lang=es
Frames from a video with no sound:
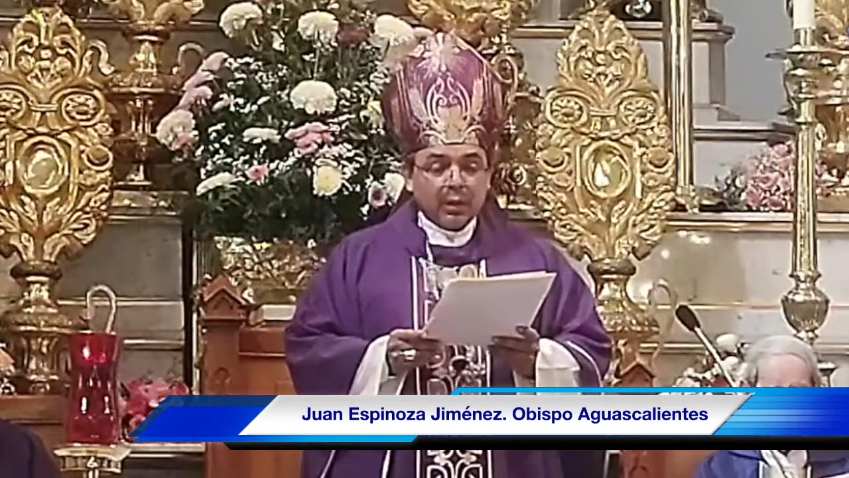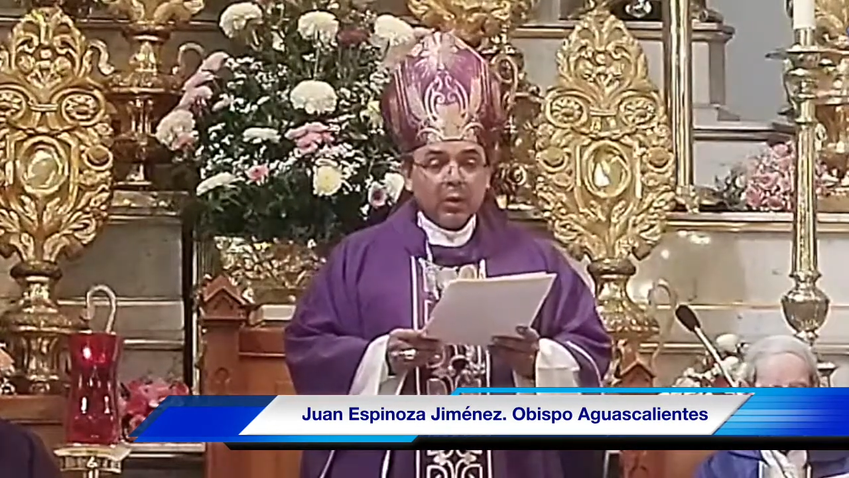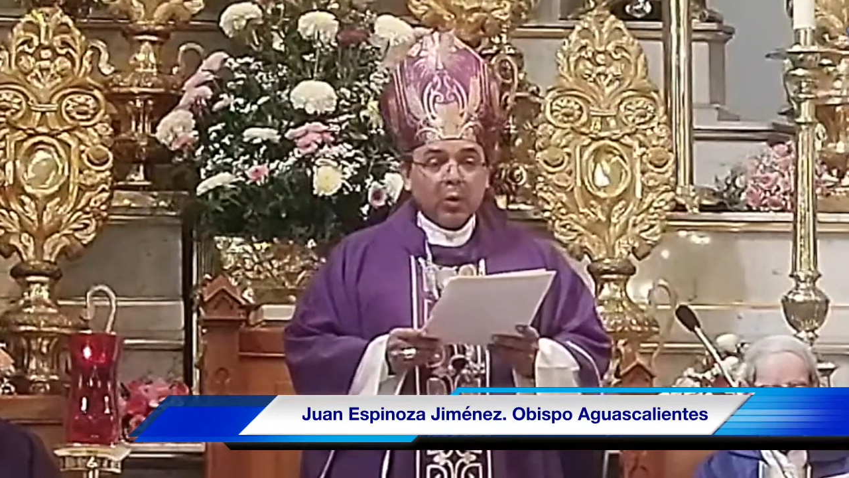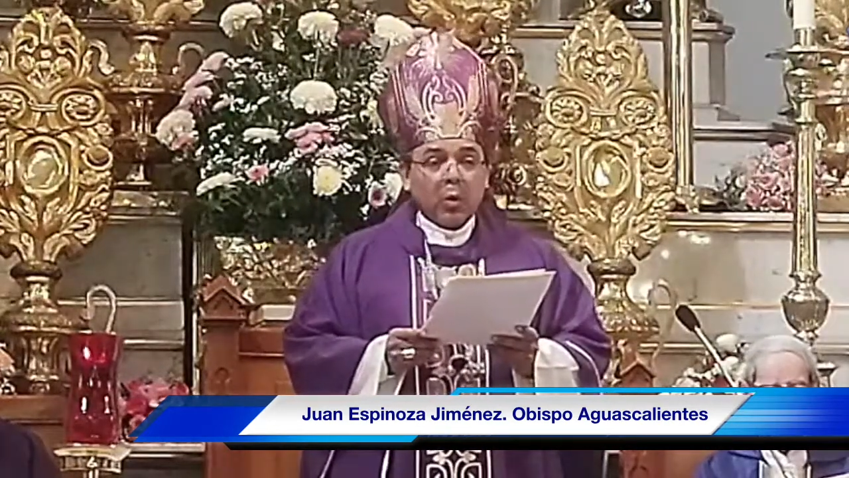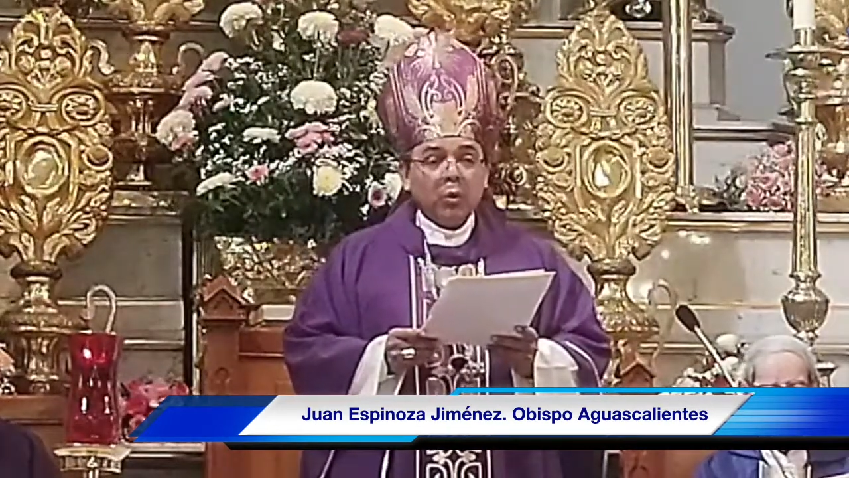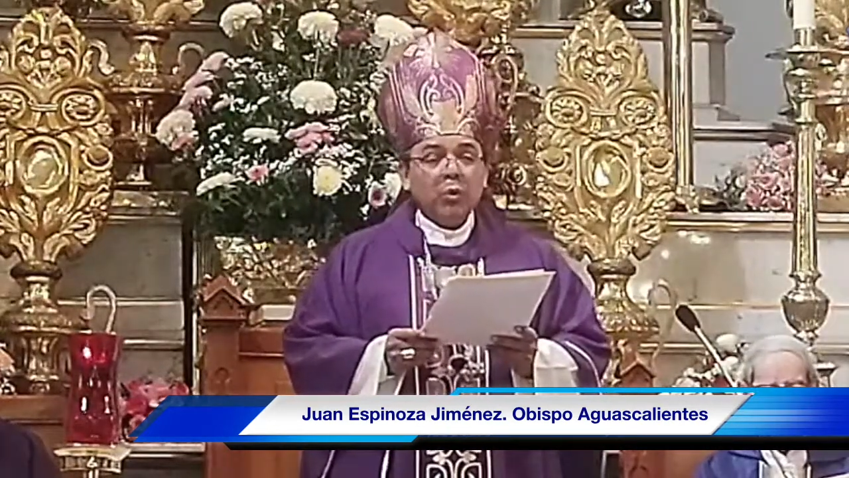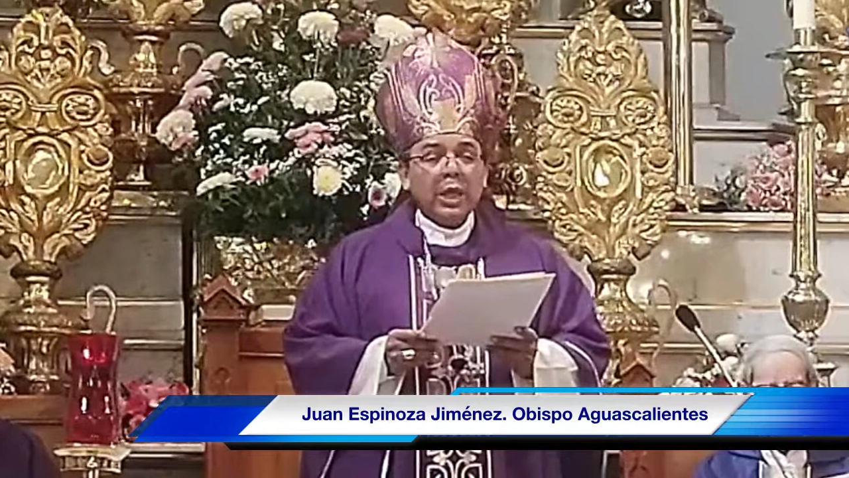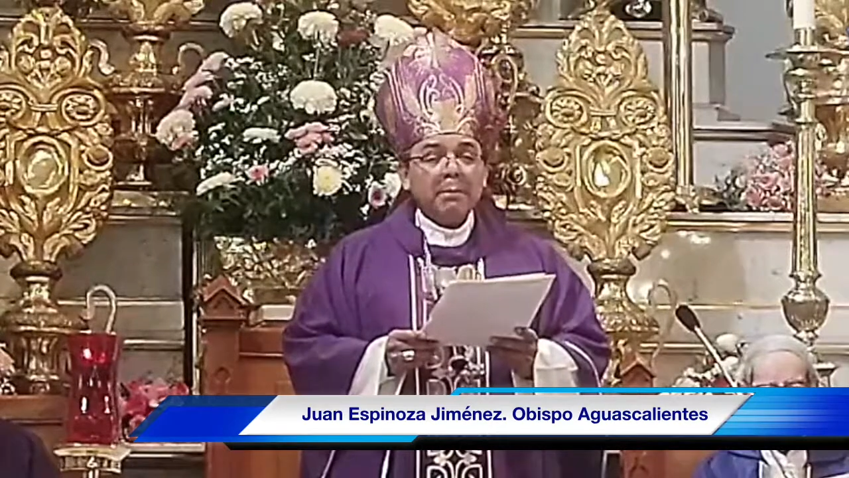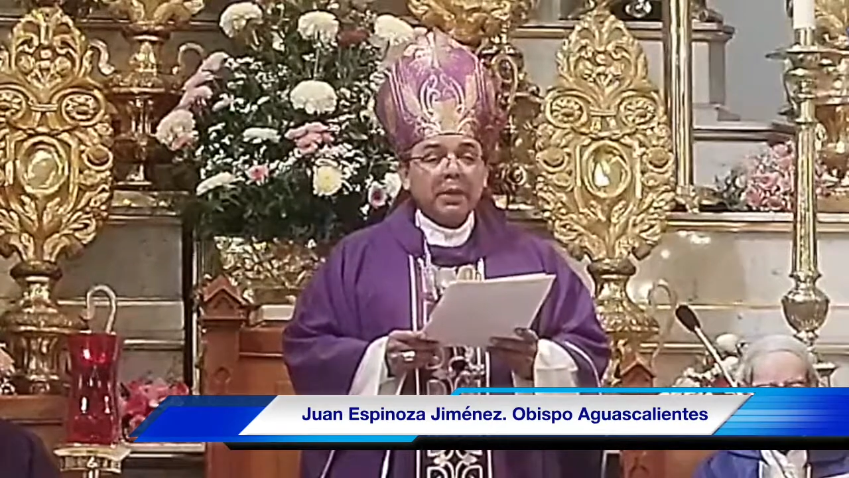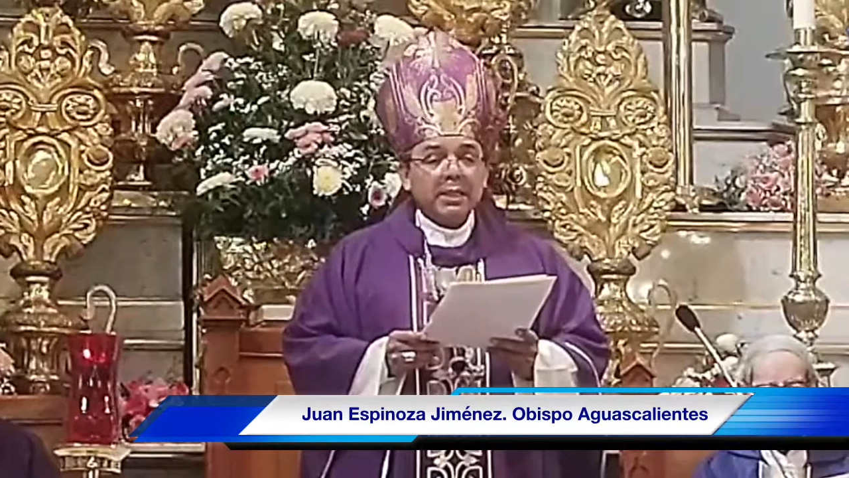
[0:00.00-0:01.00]
con
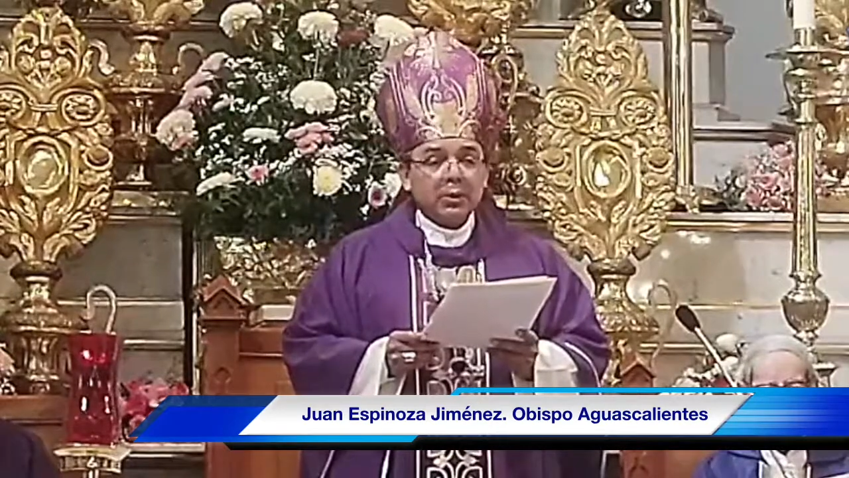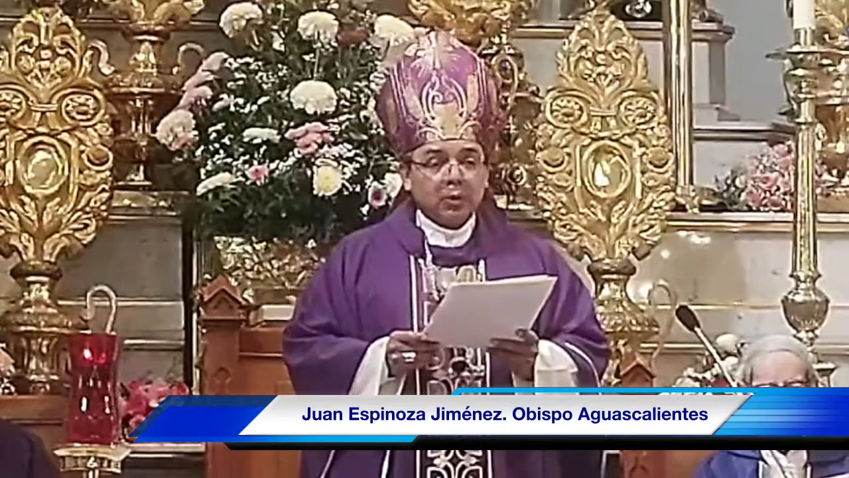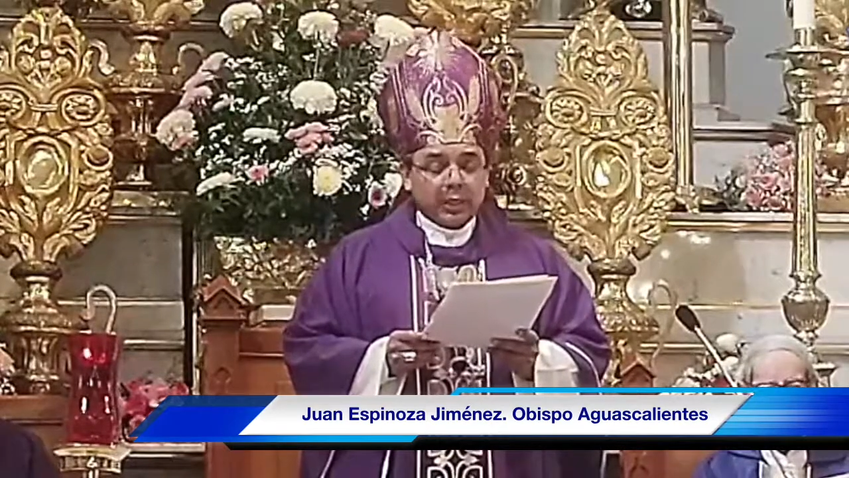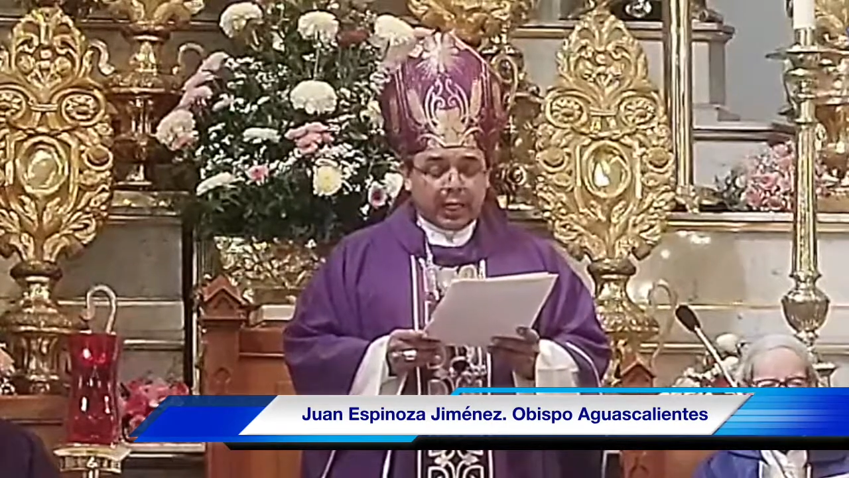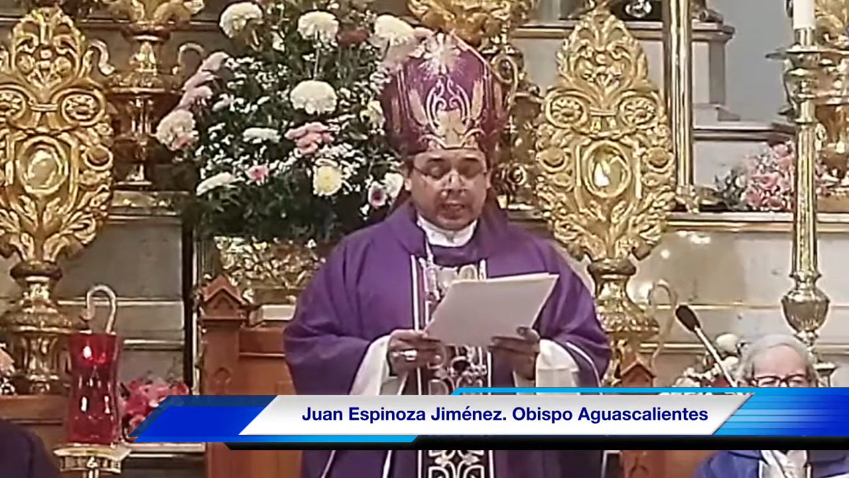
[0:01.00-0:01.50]
una persona